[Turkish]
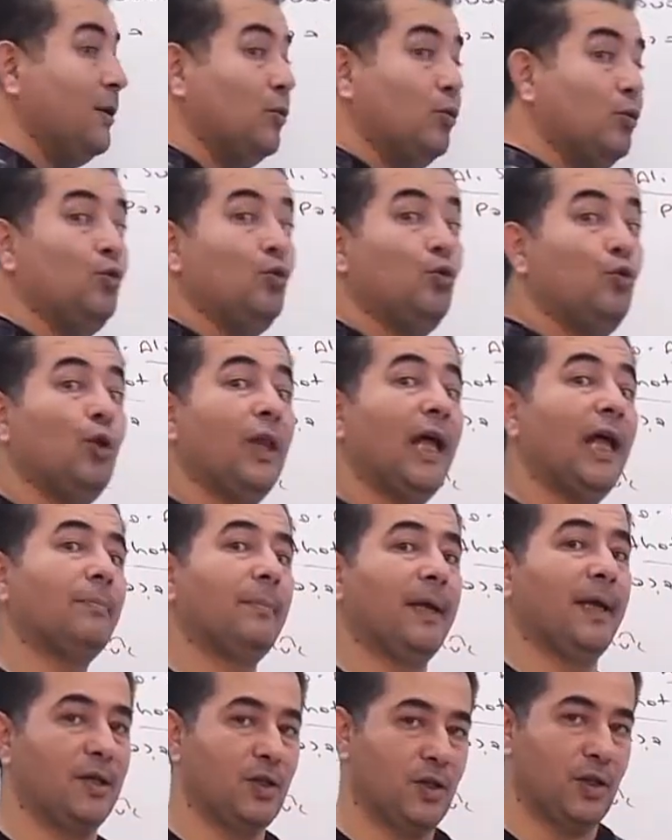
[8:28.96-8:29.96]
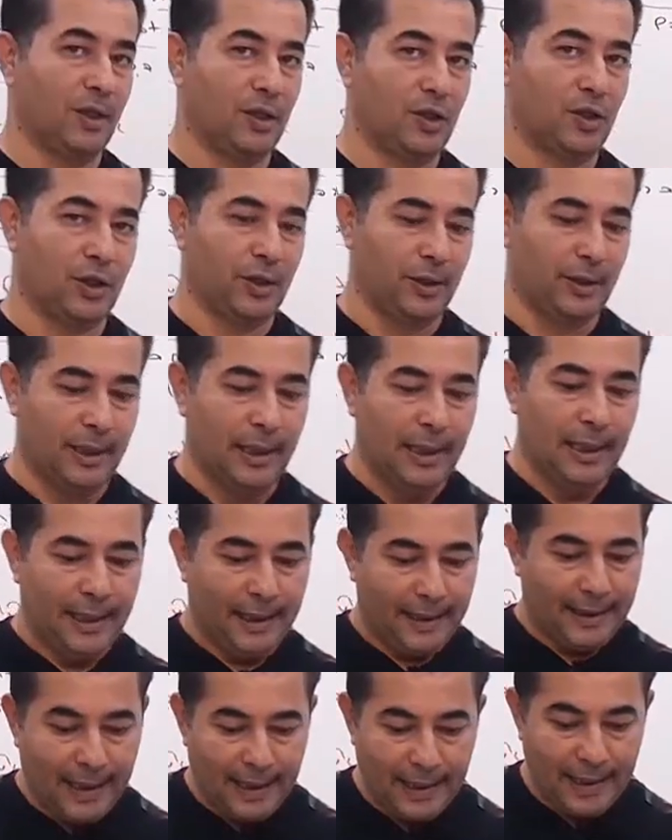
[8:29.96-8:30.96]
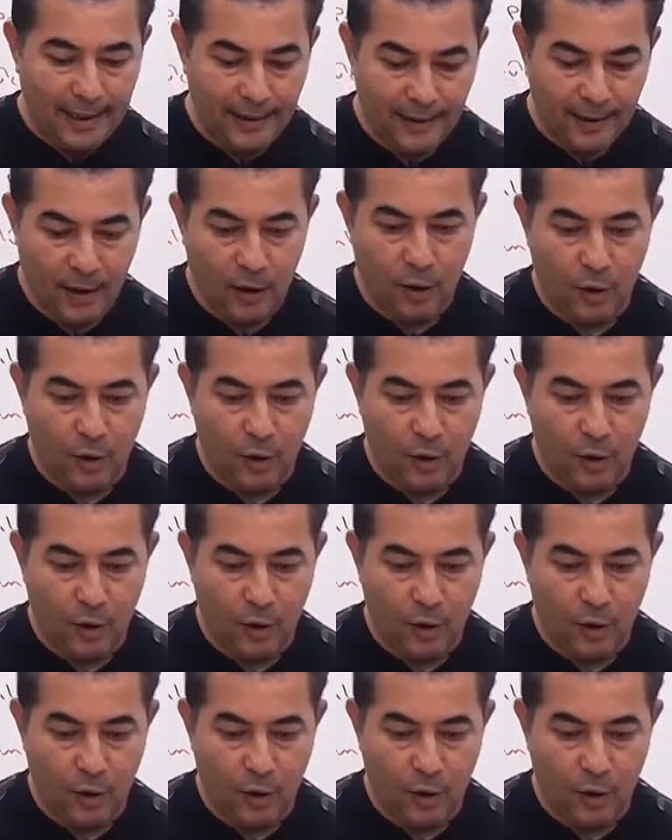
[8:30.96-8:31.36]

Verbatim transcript: ve uygulanmaya çalışıldı. Neden?